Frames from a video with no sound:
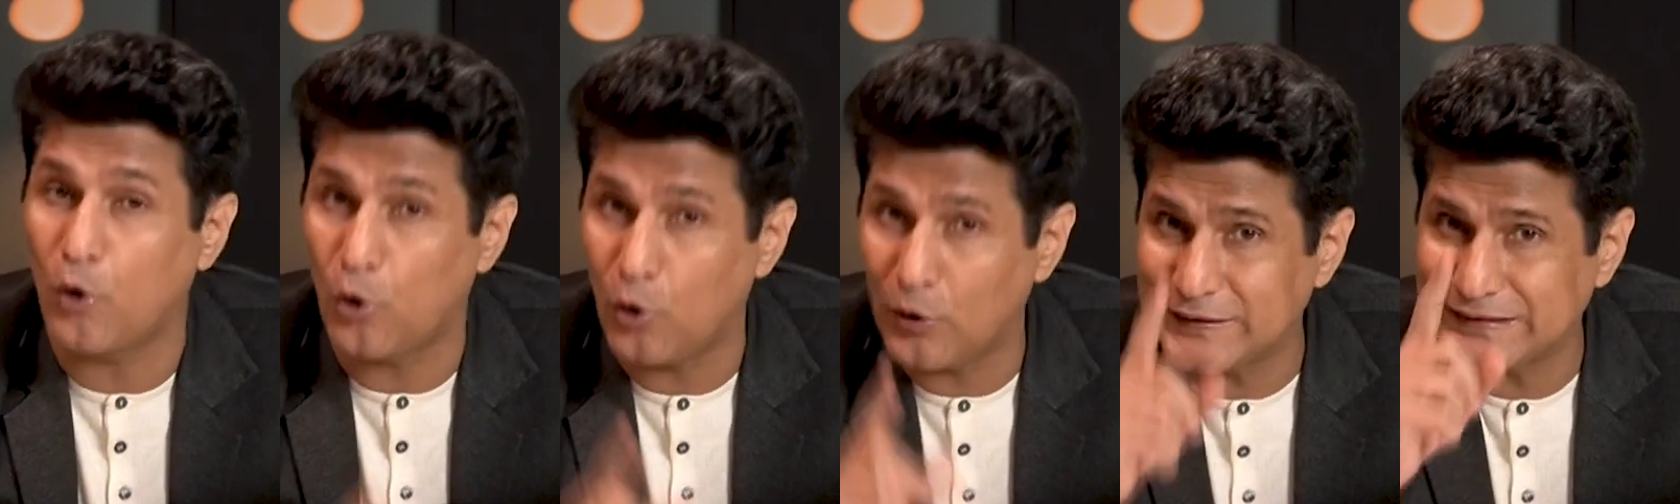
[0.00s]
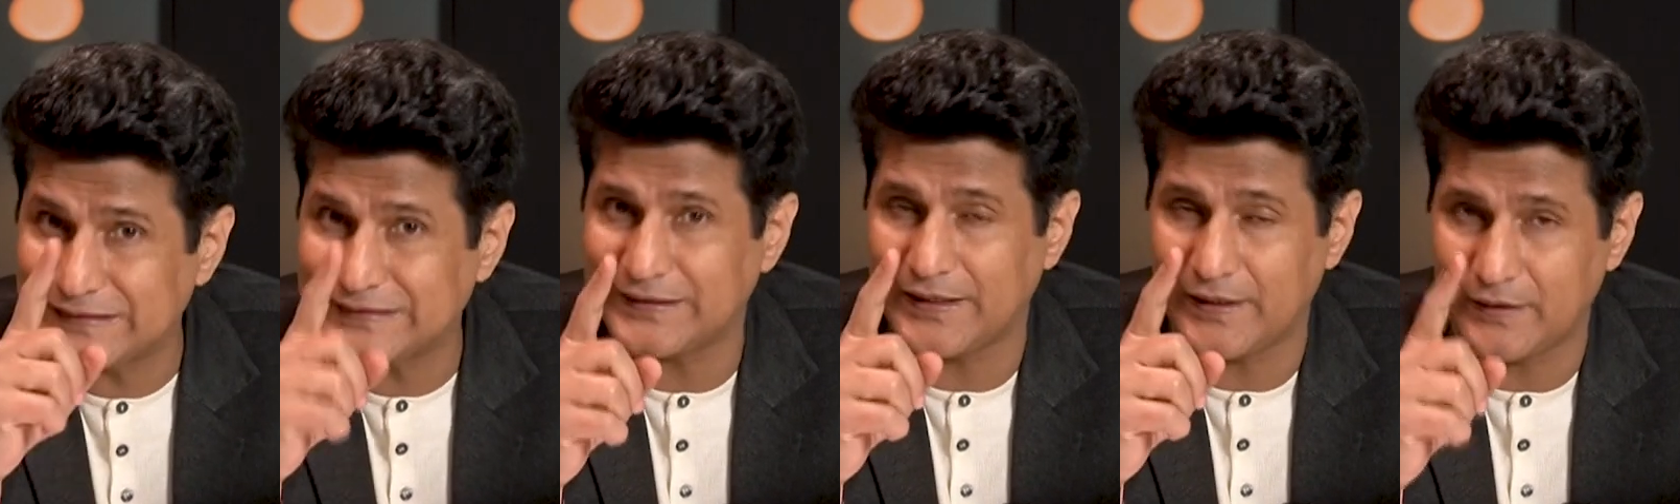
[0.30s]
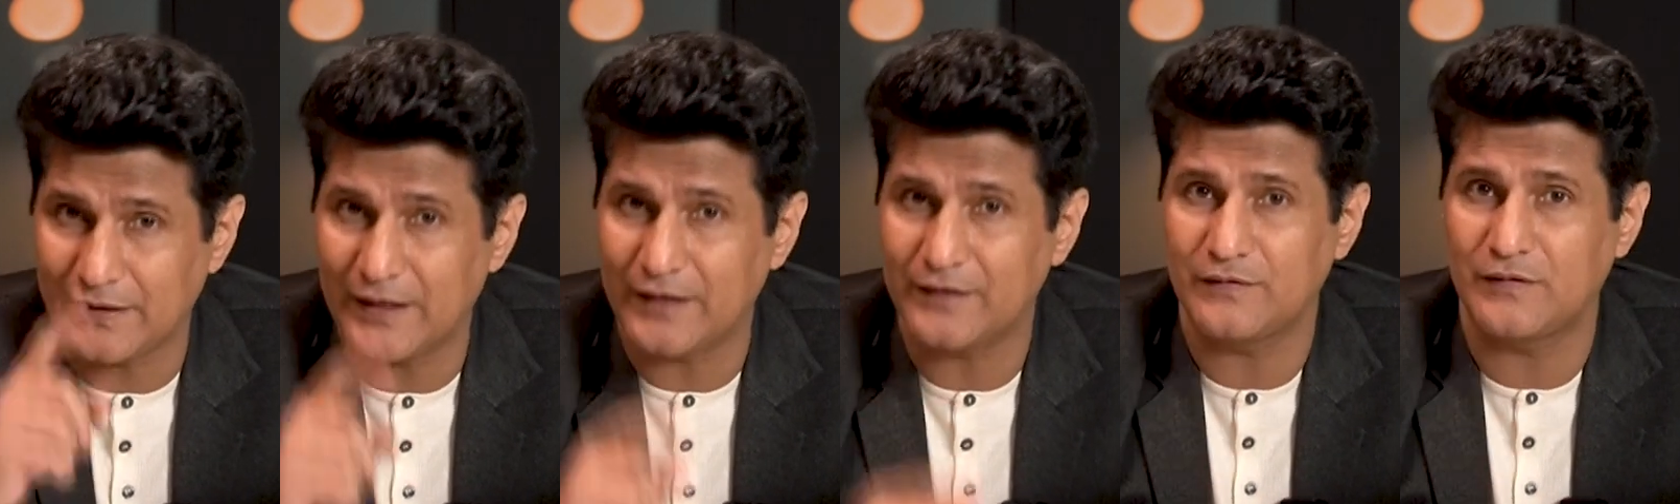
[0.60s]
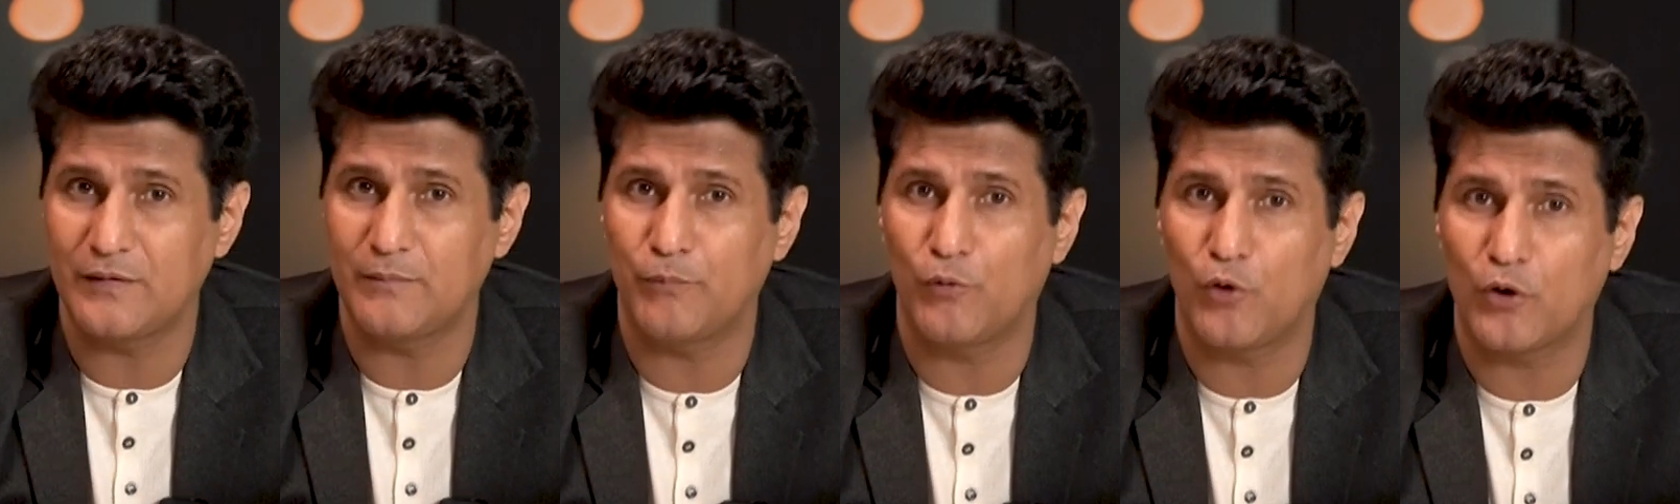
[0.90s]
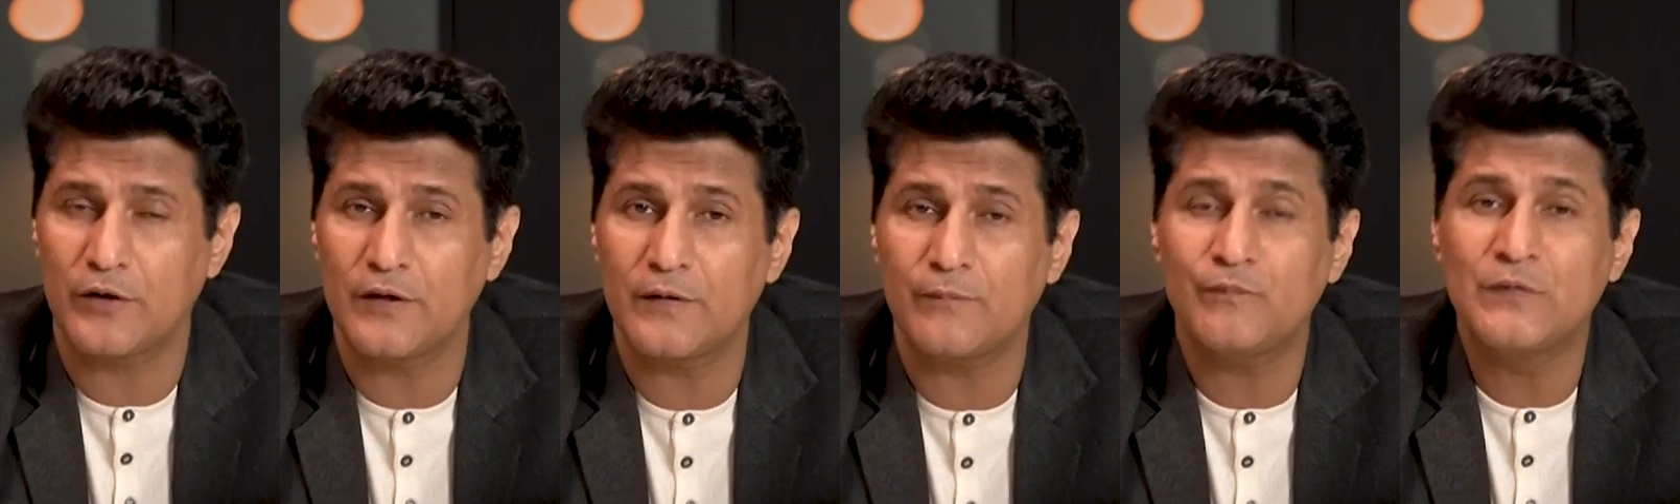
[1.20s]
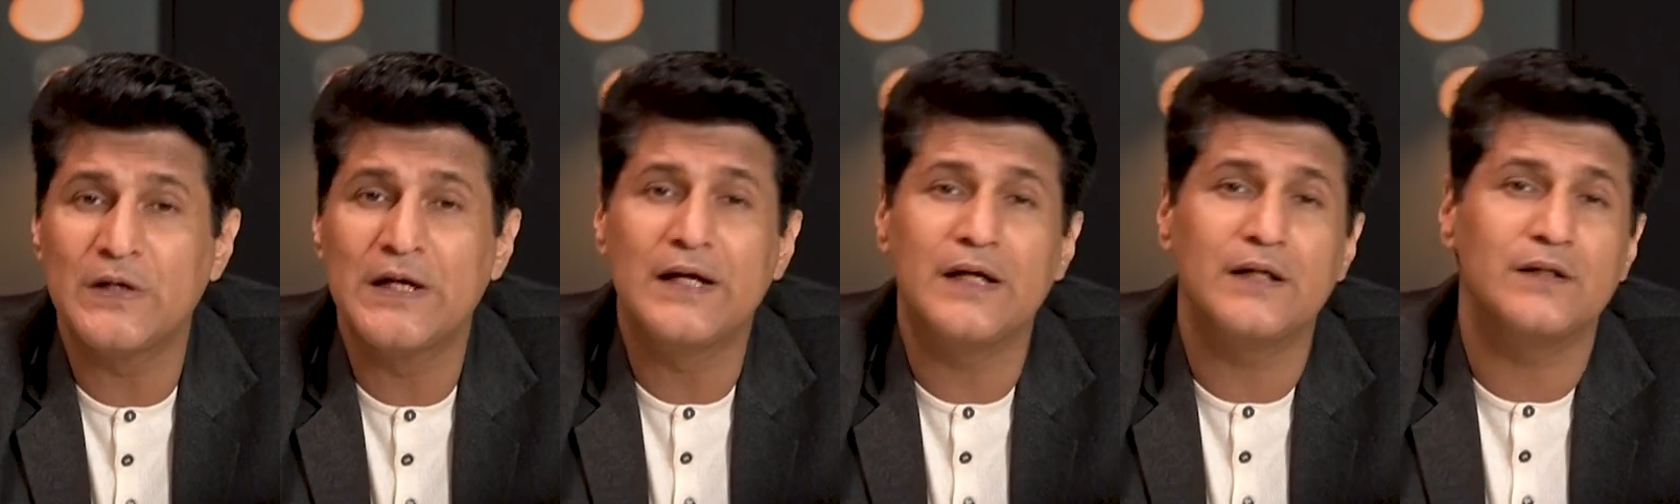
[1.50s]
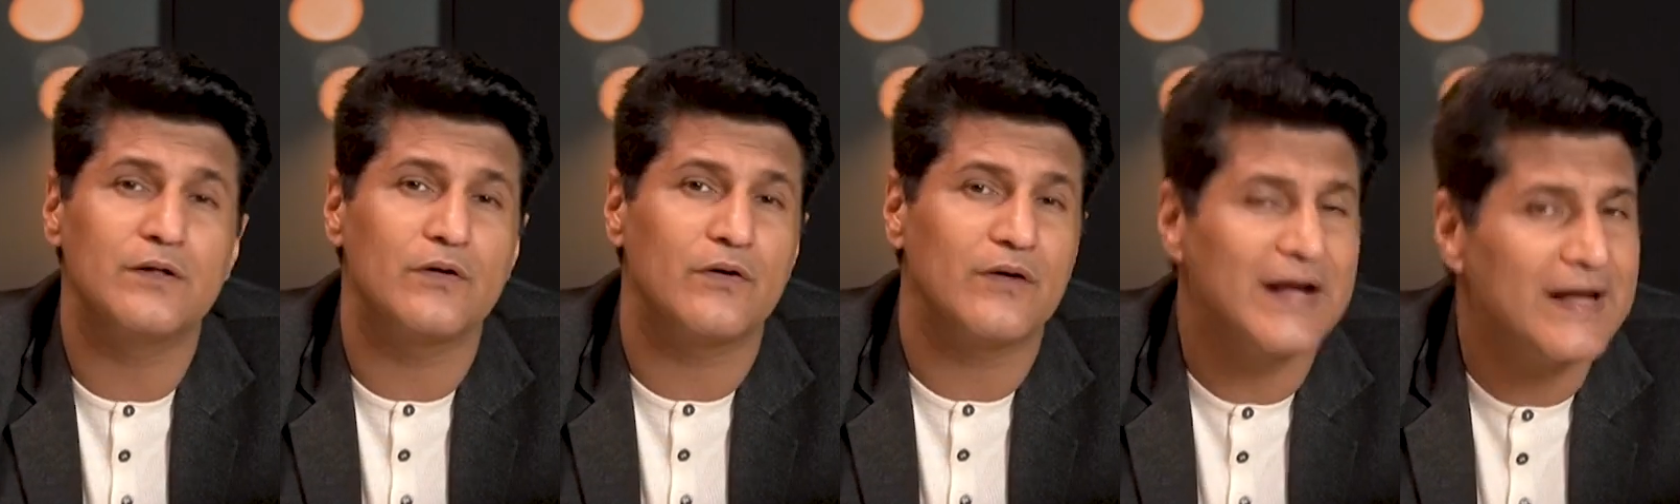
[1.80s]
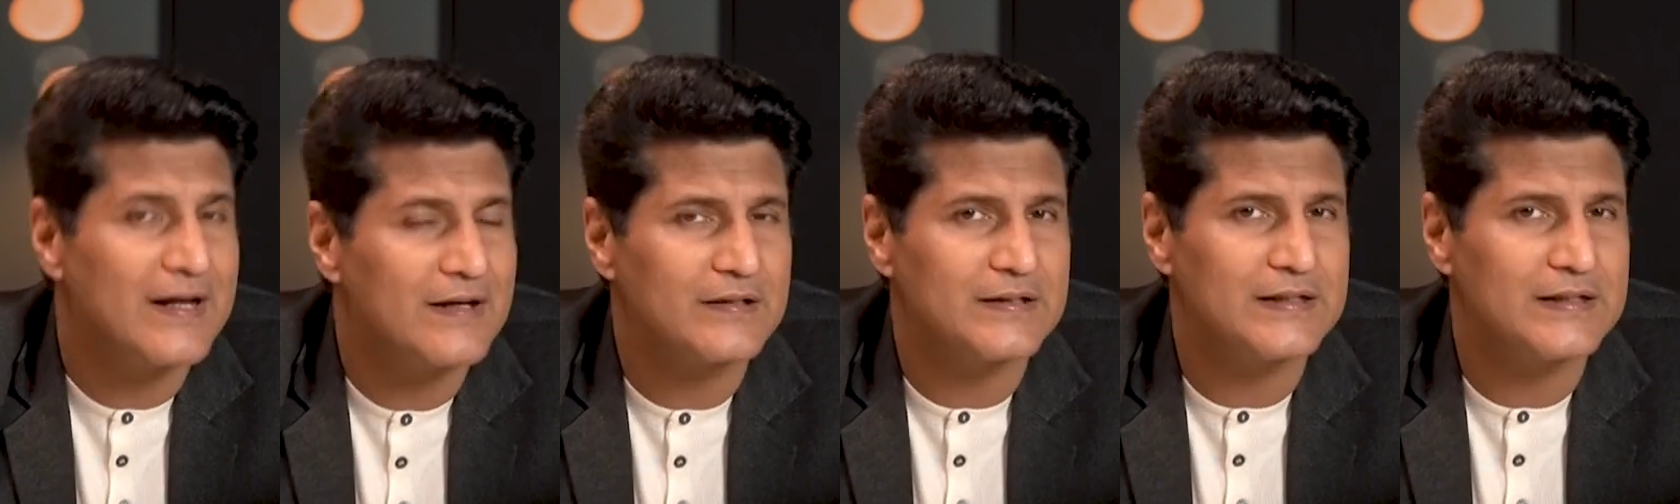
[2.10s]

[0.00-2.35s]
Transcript: ऑन साइट दैट इज़ इंपॉर्टेंट इन द रेयर